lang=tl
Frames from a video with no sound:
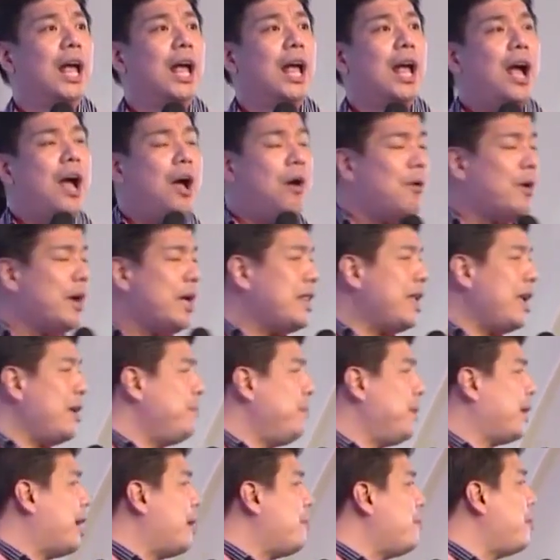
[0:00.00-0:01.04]
How can I
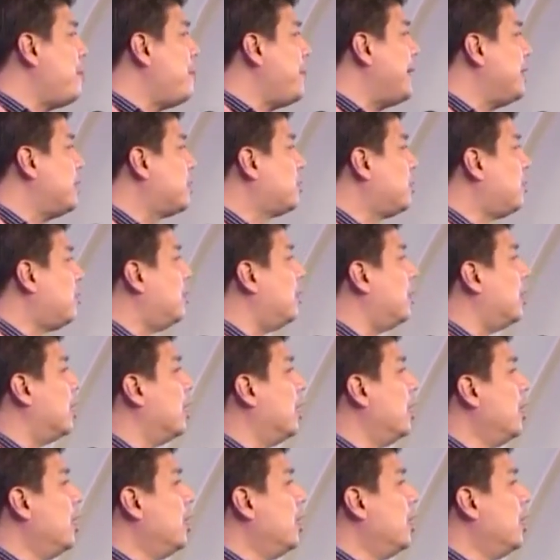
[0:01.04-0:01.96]
become a mentor?